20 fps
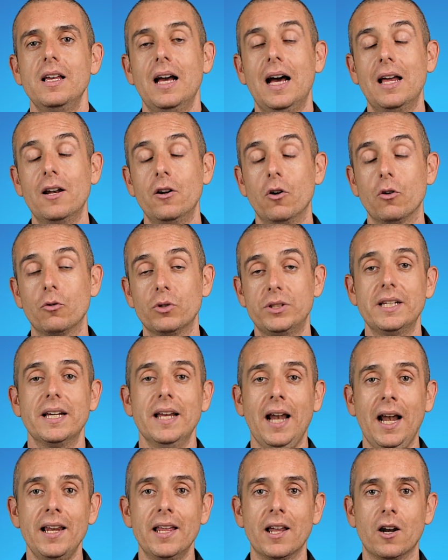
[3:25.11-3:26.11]
hanno, questi
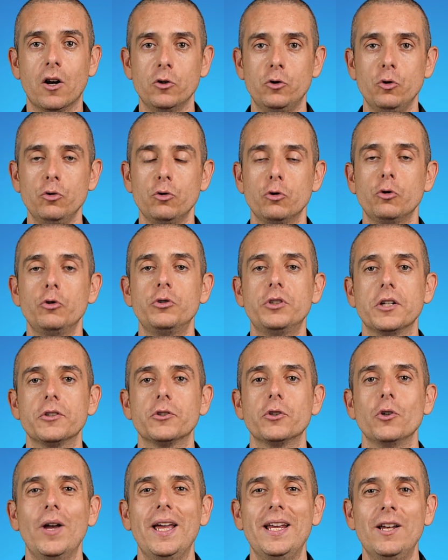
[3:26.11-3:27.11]
canali hanno raggiunto un
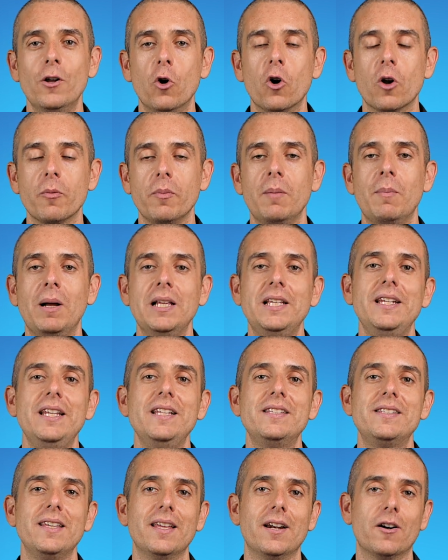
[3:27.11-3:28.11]
successo enorme, ma agli
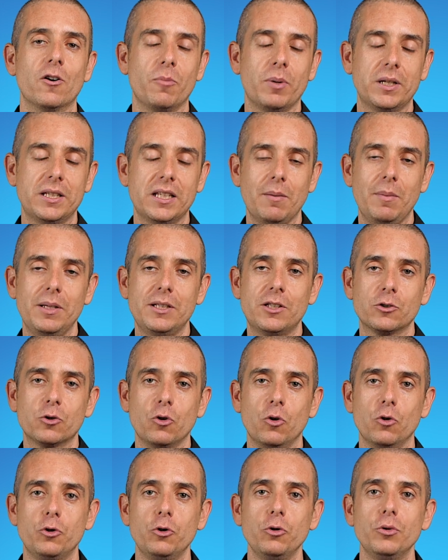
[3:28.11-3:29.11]
inizi erano praticamente
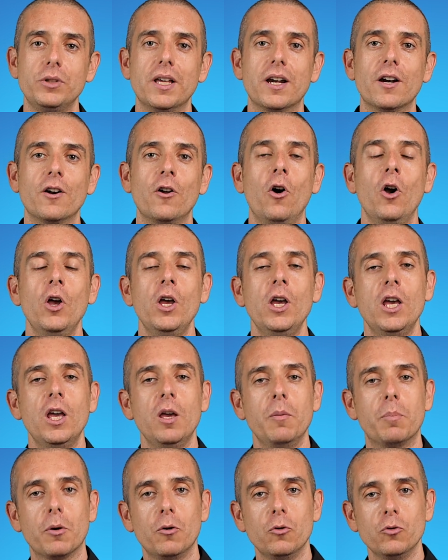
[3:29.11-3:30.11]
sconosciuti, erano
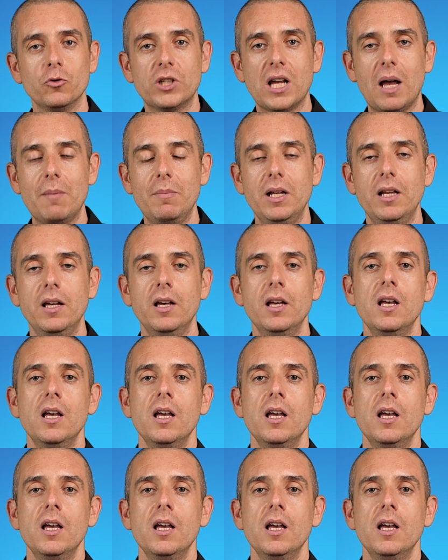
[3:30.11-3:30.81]
impronunciabili.